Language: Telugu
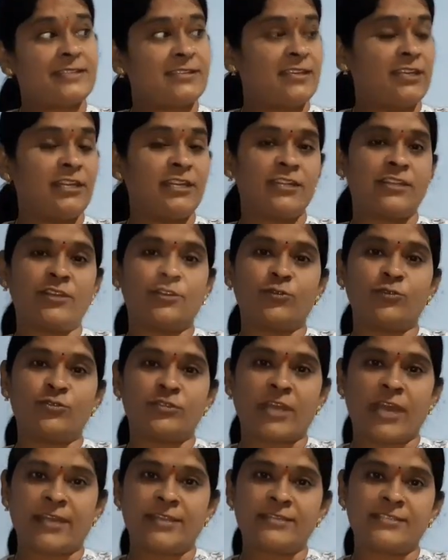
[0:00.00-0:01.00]
శారీస్ అయితే
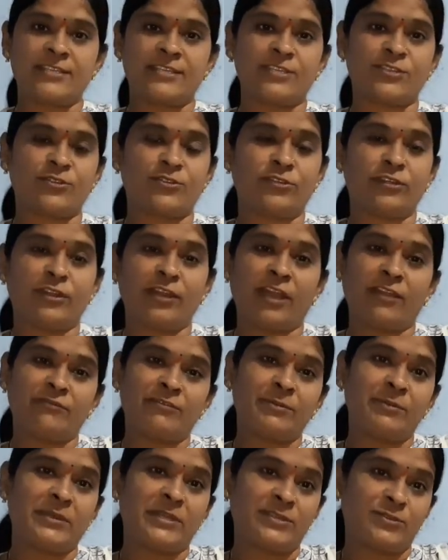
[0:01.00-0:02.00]
తీసుకున్నాను
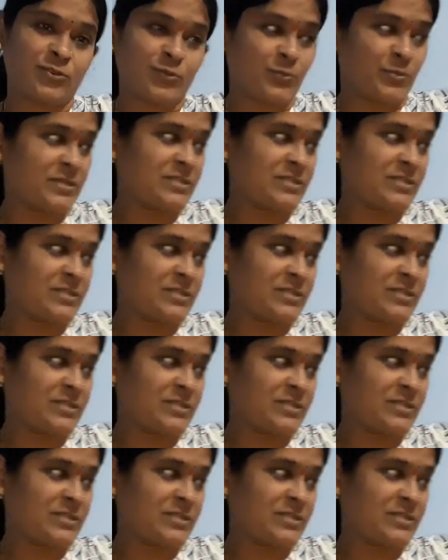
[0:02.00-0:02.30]
అవి ఏంటి